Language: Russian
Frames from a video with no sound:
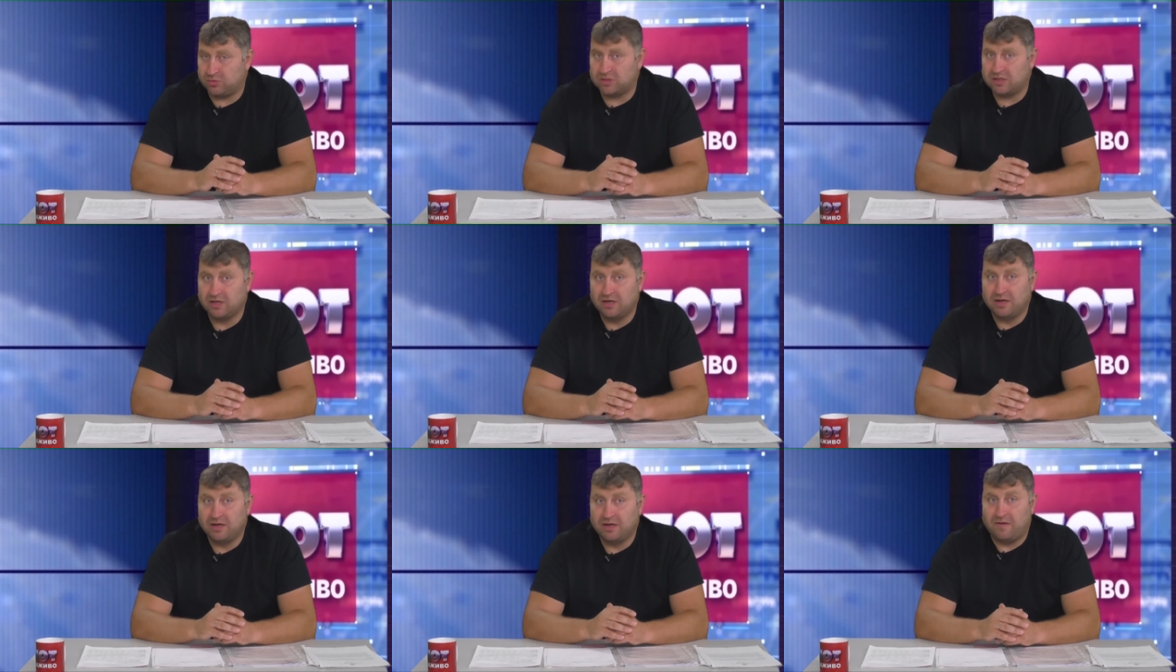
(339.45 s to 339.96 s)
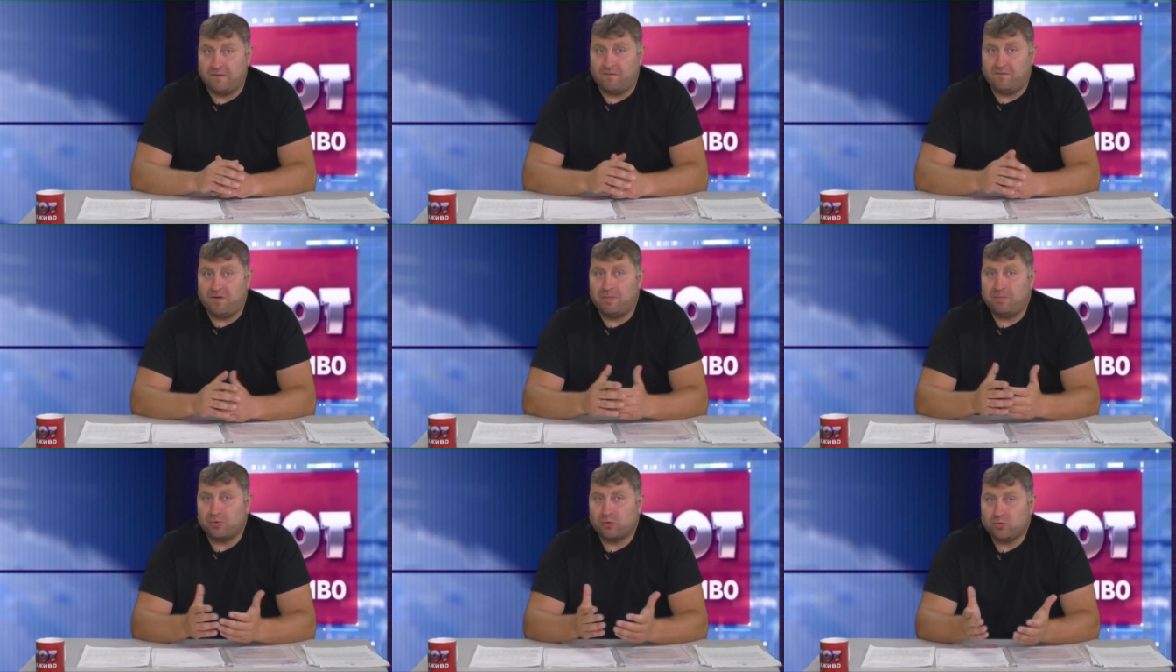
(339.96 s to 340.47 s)
То есть
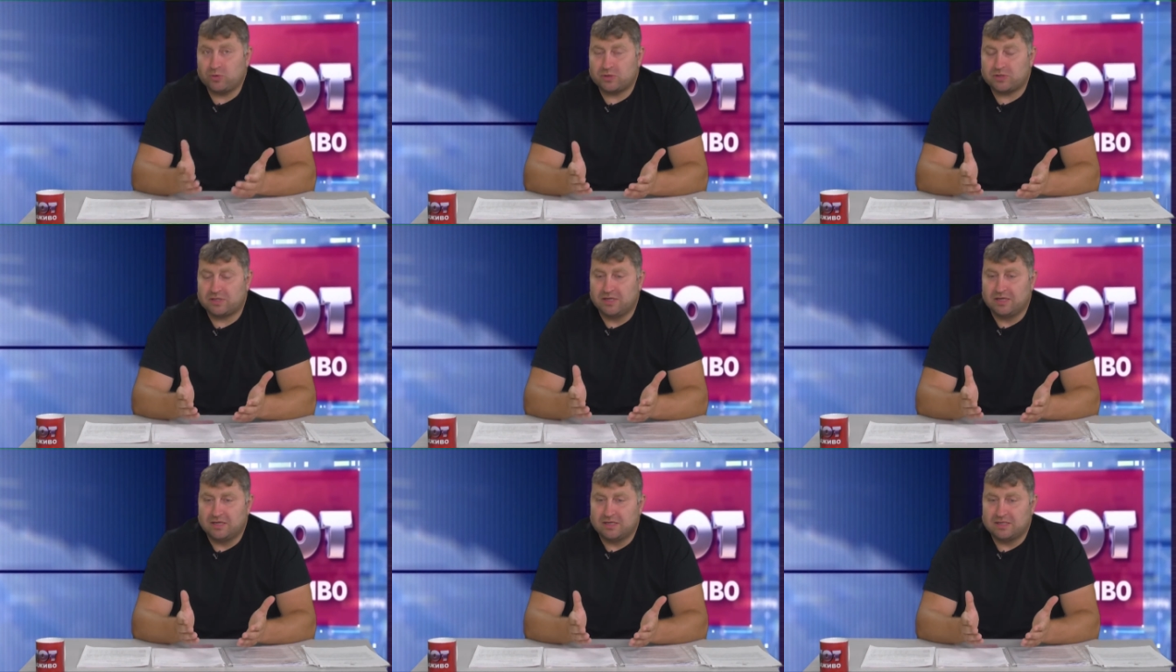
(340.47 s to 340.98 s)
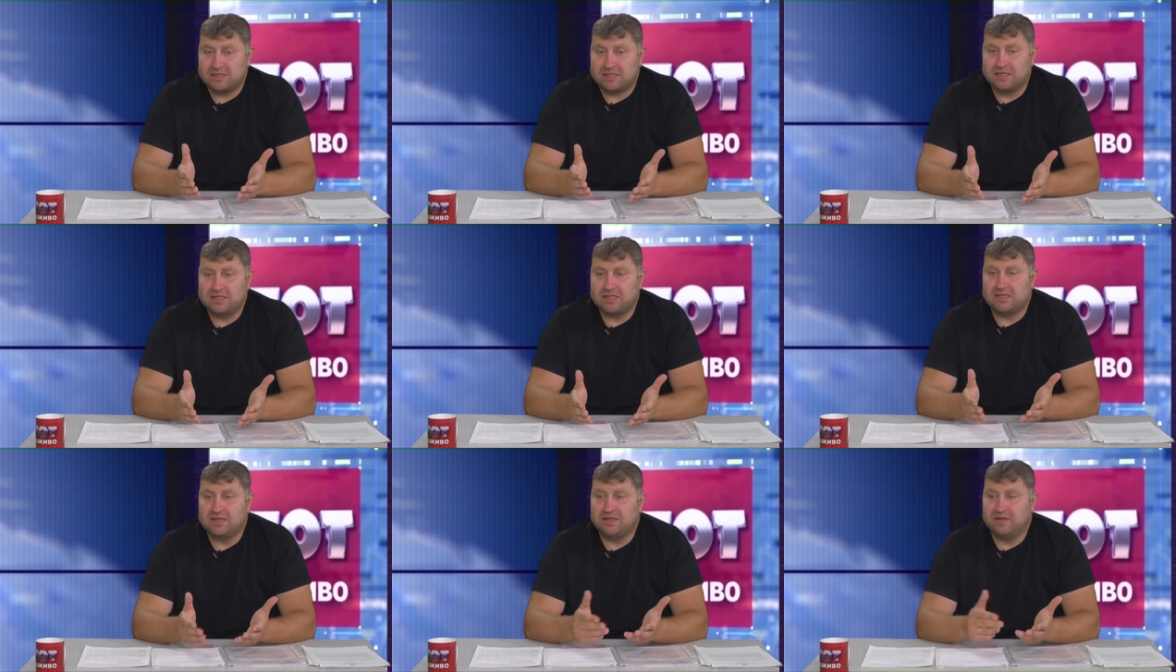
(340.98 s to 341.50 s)
вопрос
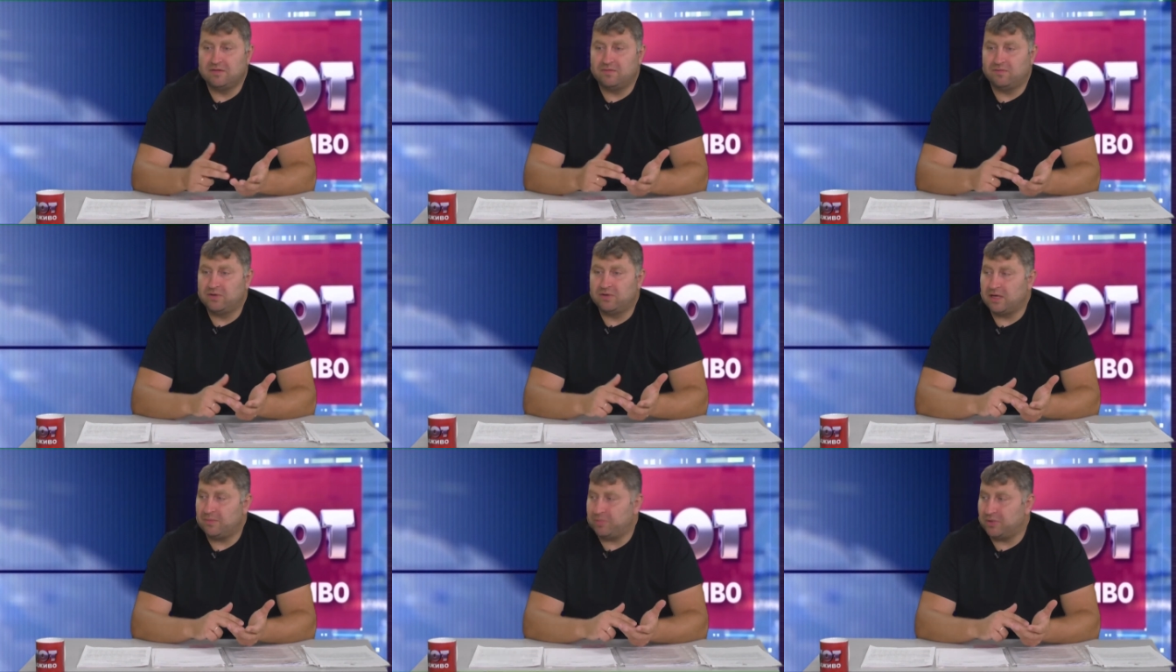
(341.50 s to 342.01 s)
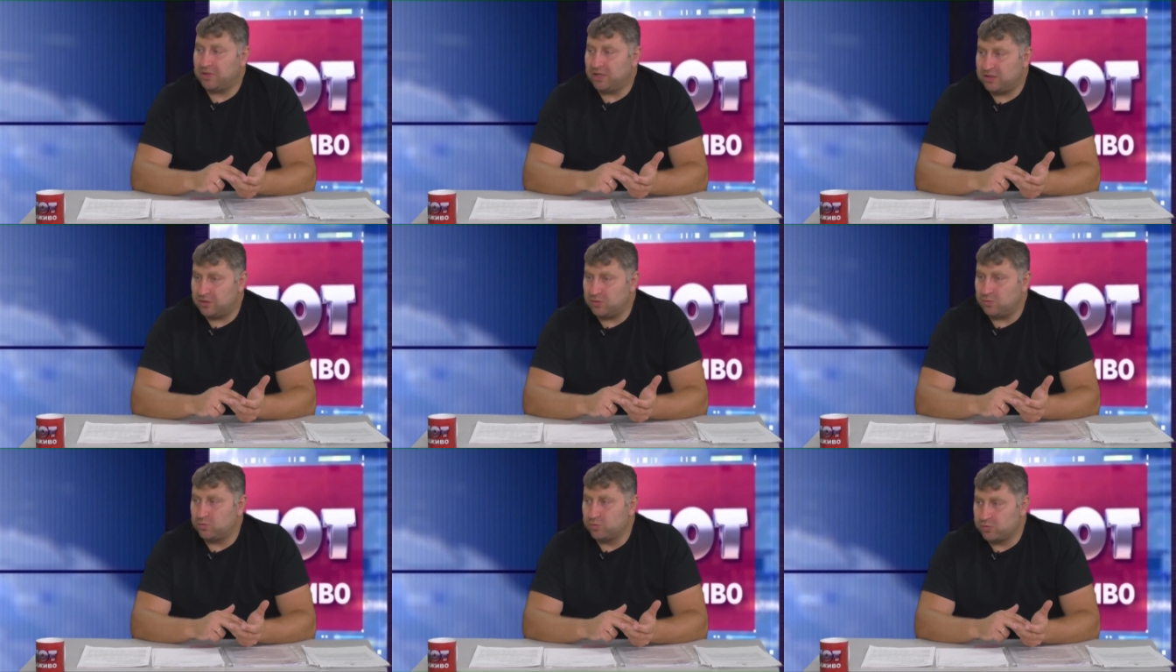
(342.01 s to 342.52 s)
стоит не в
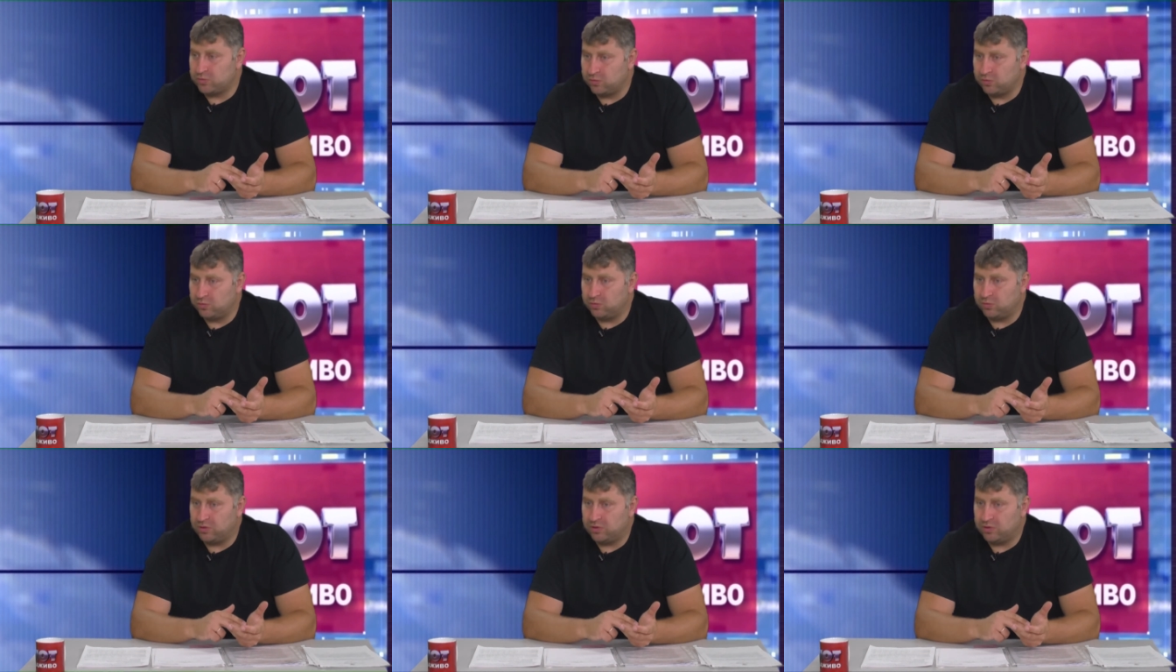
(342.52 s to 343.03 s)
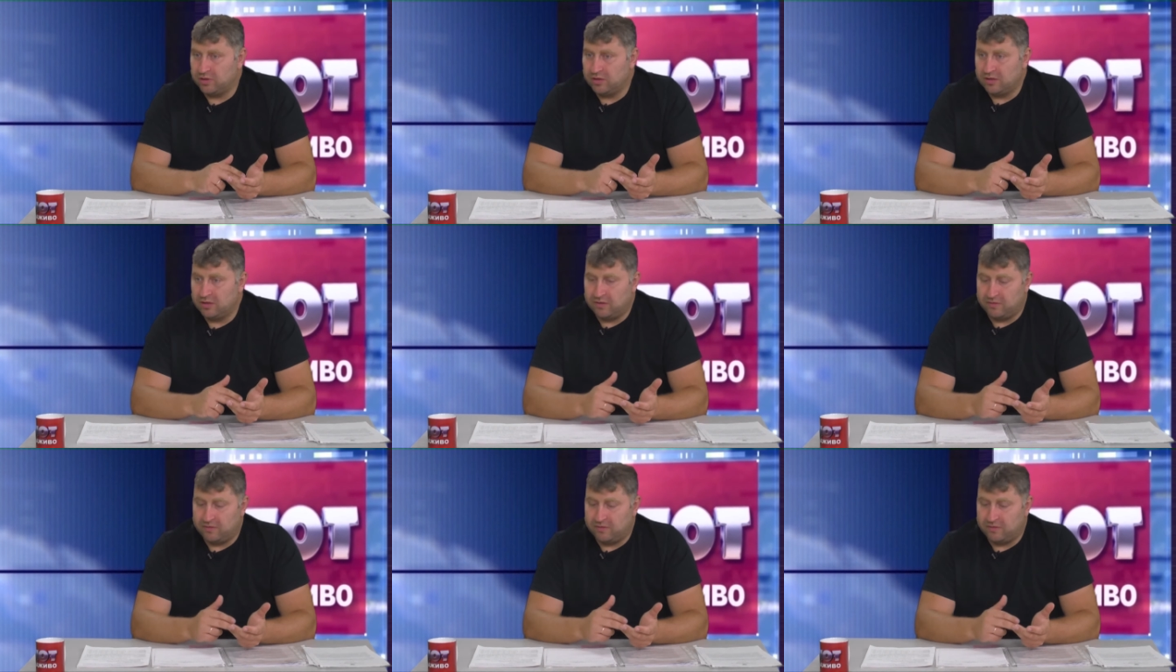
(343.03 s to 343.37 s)
неоплате услуг,